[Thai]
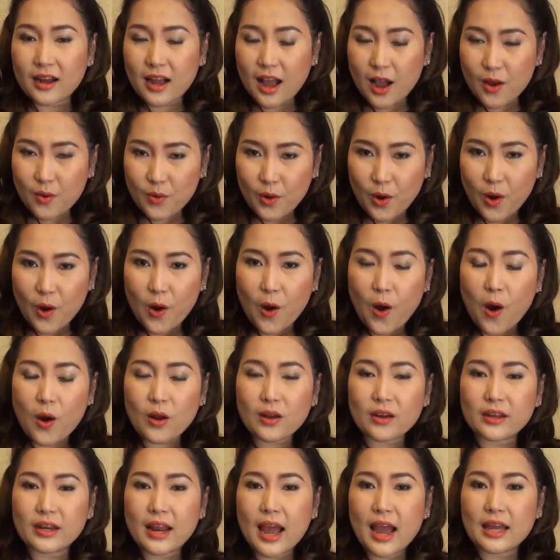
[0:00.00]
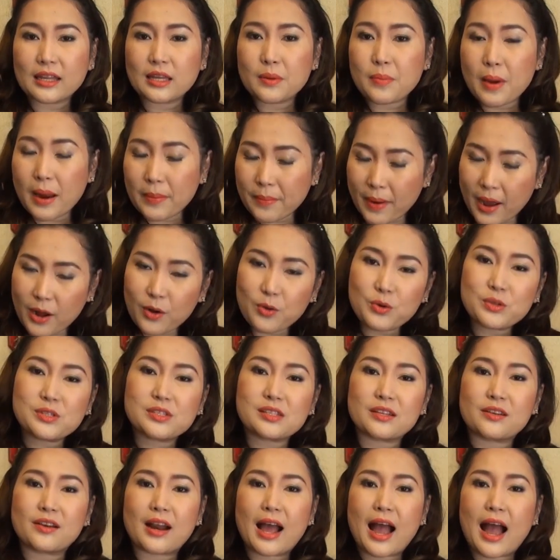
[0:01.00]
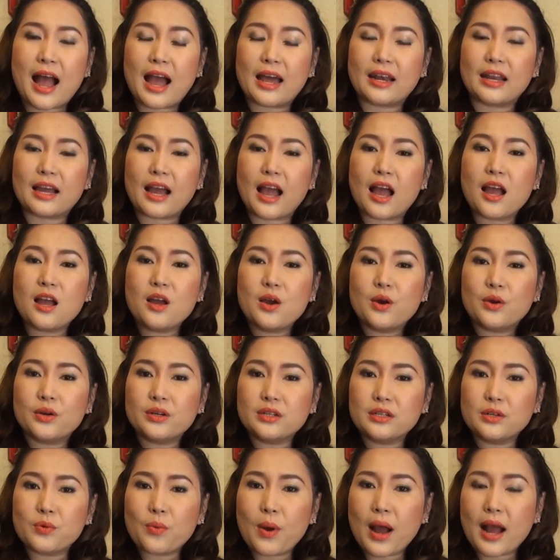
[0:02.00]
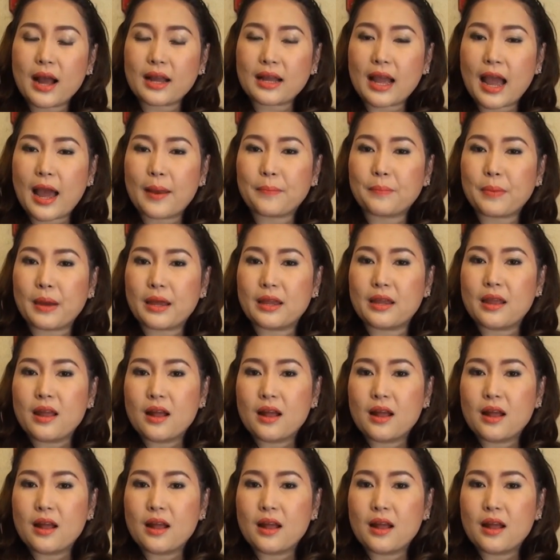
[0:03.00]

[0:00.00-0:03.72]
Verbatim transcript: ข้าวของก็ได้ที่บ้านพักคนชรานะคะหรือว่าการไป